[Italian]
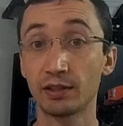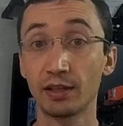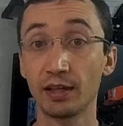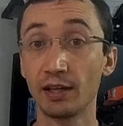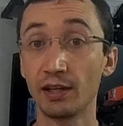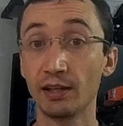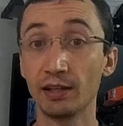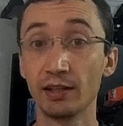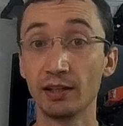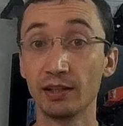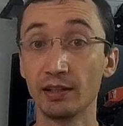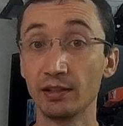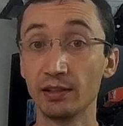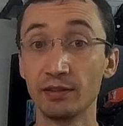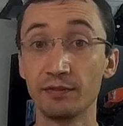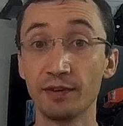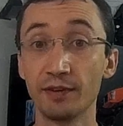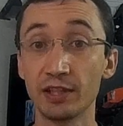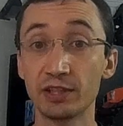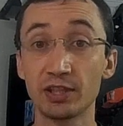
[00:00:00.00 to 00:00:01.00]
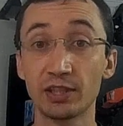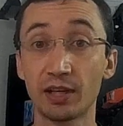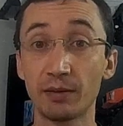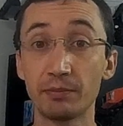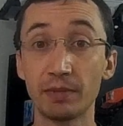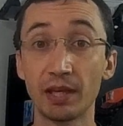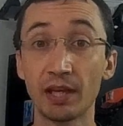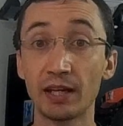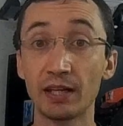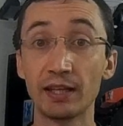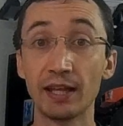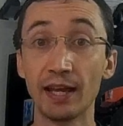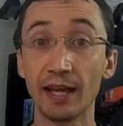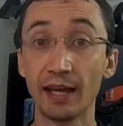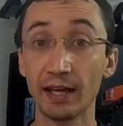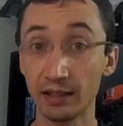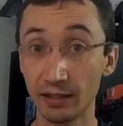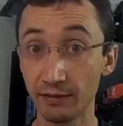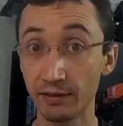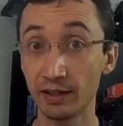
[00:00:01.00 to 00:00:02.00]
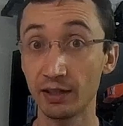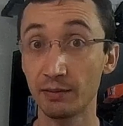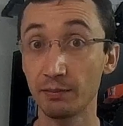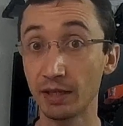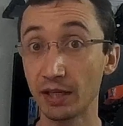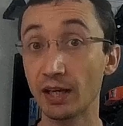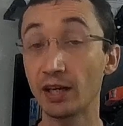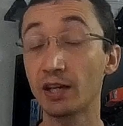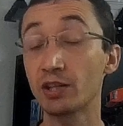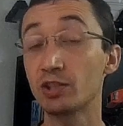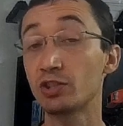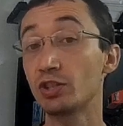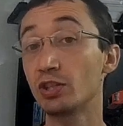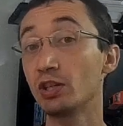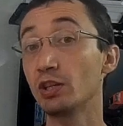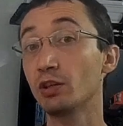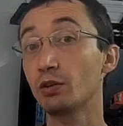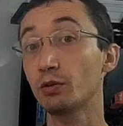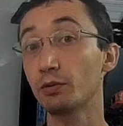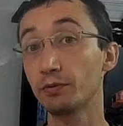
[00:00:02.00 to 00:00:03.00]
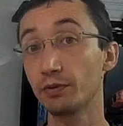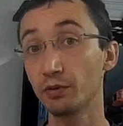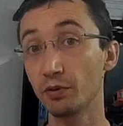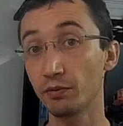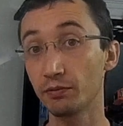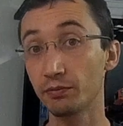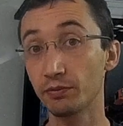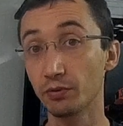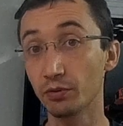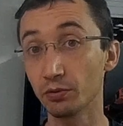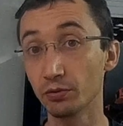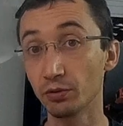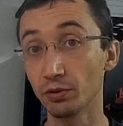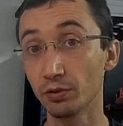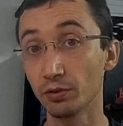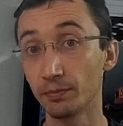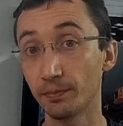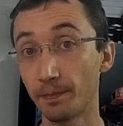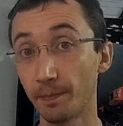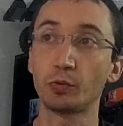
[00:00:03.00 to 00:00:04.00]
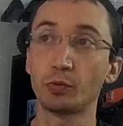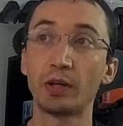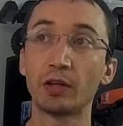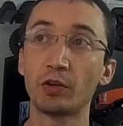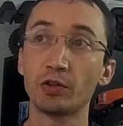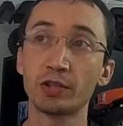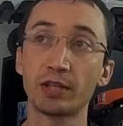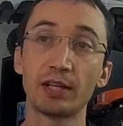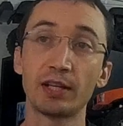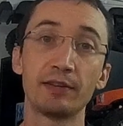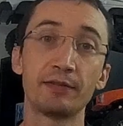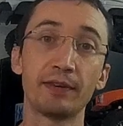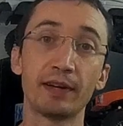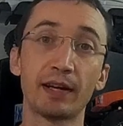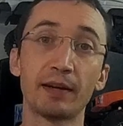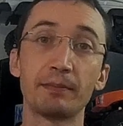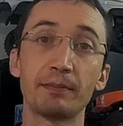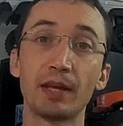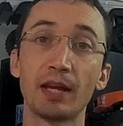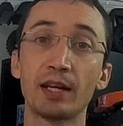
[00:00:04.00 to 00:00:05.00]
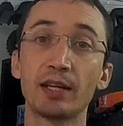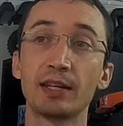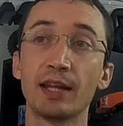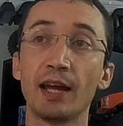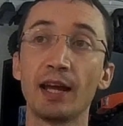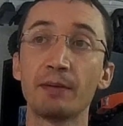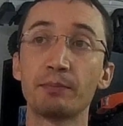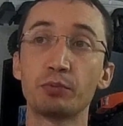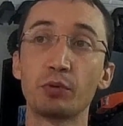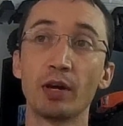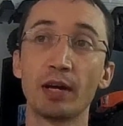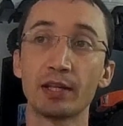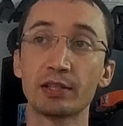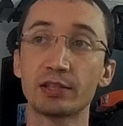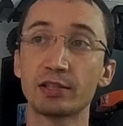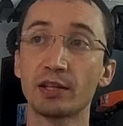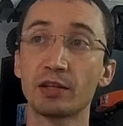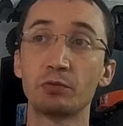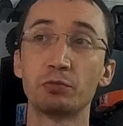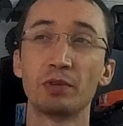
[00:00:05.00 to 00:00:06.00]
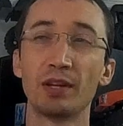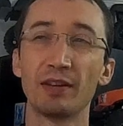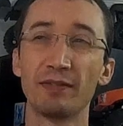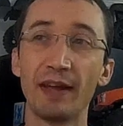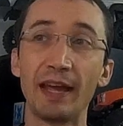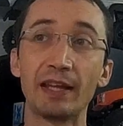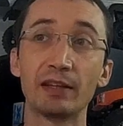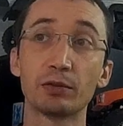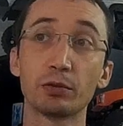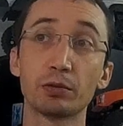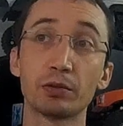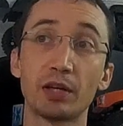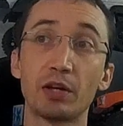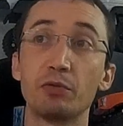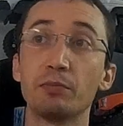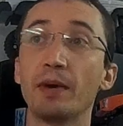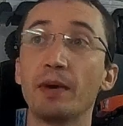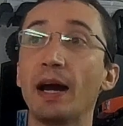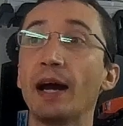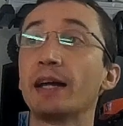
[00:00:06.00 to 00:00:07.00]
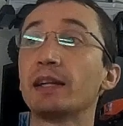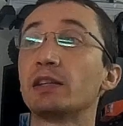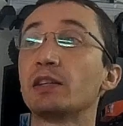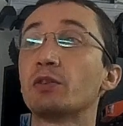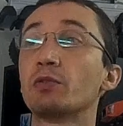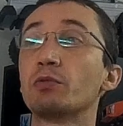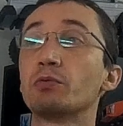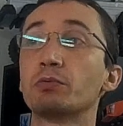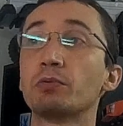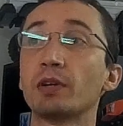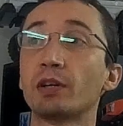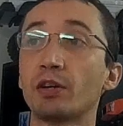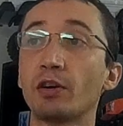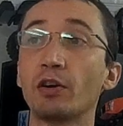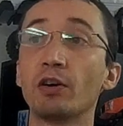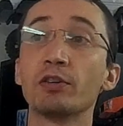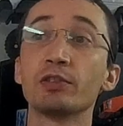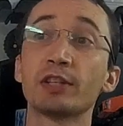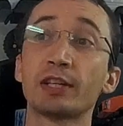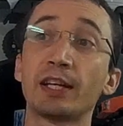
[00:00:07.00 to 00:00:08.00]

che gli faccia cambiare idea, deve rimanere cinico fino in fondo qualcosa che gli fa cambiare idea può essere un evento traumatico, un qualcosa